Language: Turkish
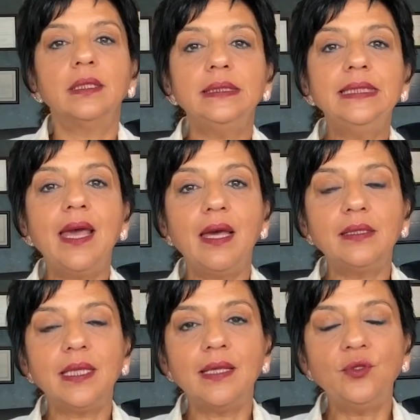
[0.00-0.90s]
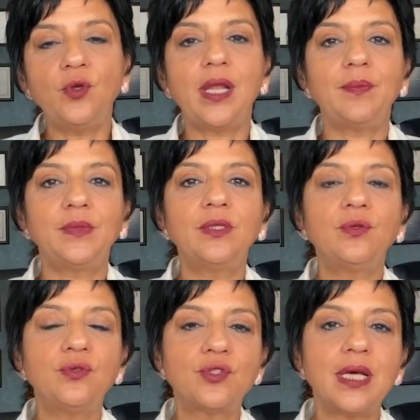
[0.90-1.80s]
Yine erken dönemde
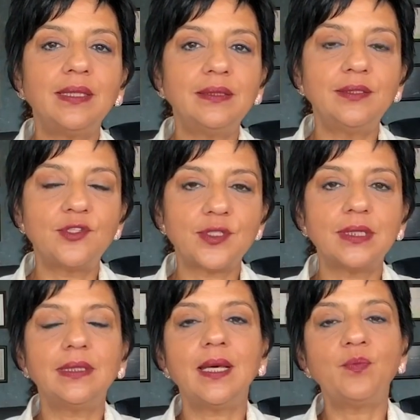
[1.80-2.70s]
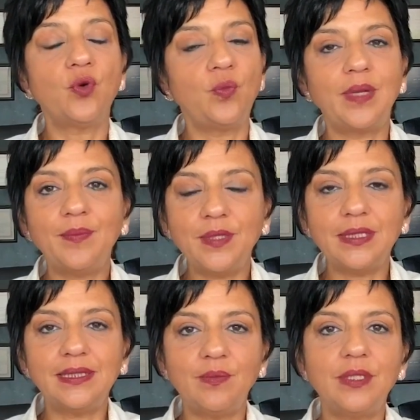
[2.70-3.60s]
ruh sağlığı açısından problem
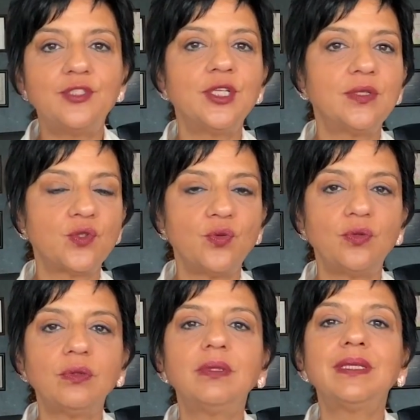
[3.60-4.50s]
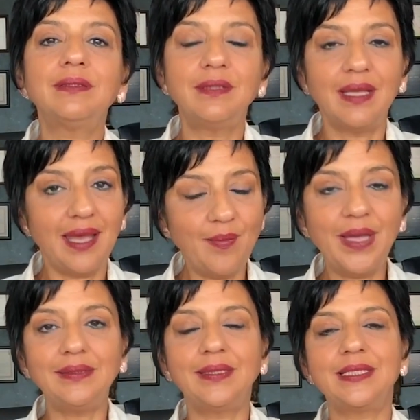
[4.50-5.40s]
yaratabilecek sorunların
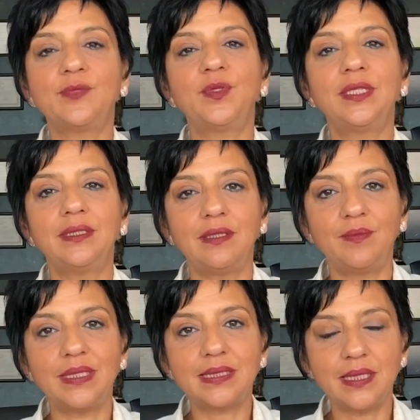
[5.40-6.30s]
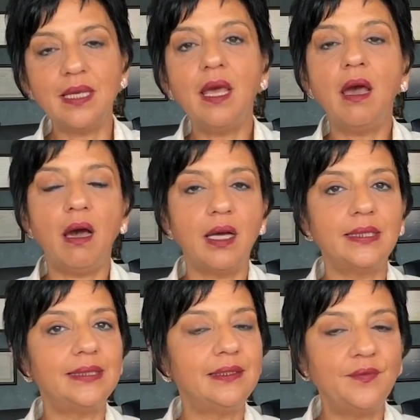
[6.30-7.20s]
hemen tespit edilmesi,
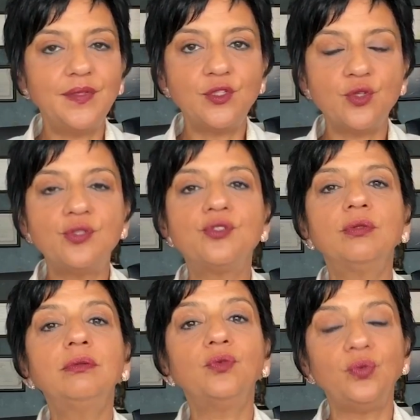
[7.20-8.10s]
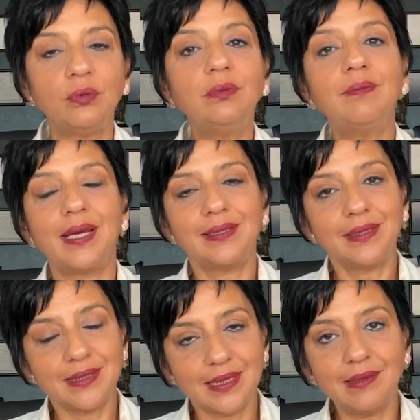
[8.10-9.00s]
ailenin ve çocuğun uygun
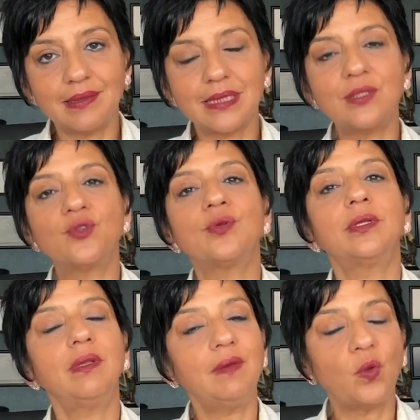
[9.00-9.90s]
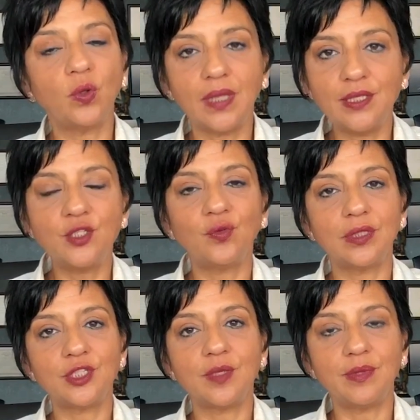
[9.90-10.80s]
merkeze kısa sürede ve kolayca
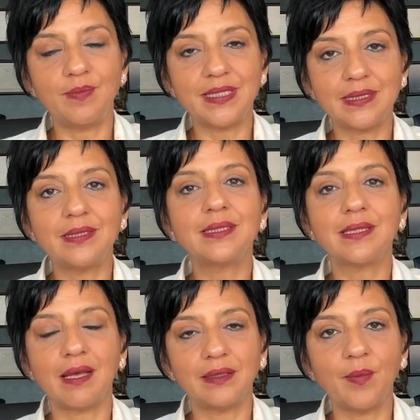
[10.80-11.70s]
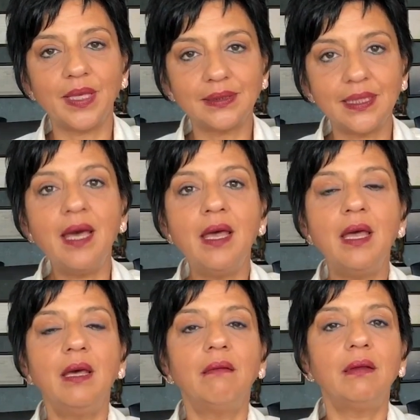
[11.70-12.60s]
ulaşabilmesini sağlamakta
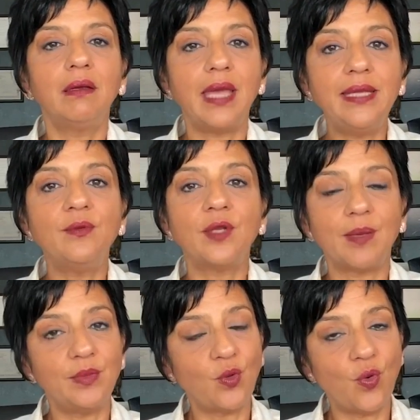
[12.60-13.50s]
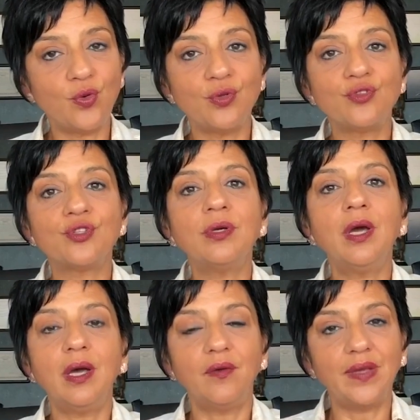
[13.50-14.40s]
e, en önemli koruyucu
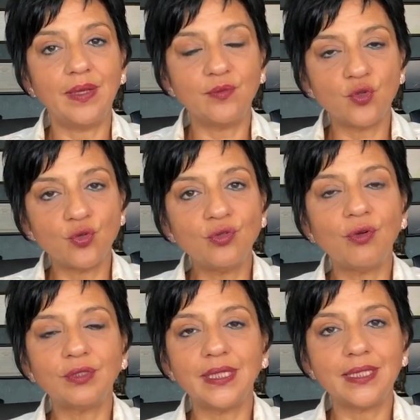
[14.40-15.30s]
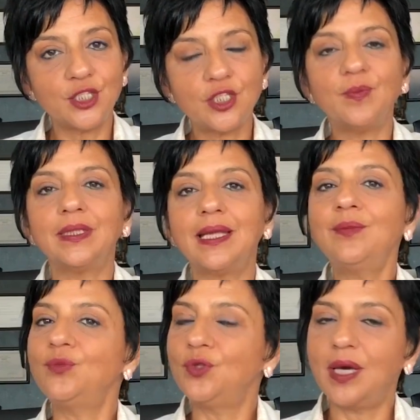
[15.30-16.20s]
ve sorun ortaya
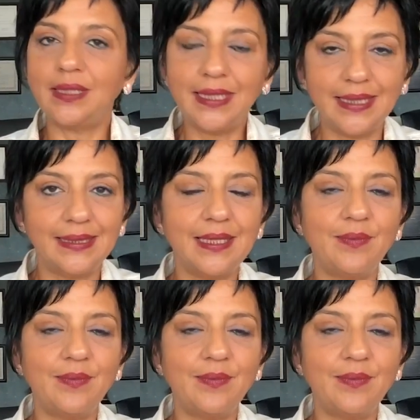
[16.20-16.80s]
çıkmadan müdahale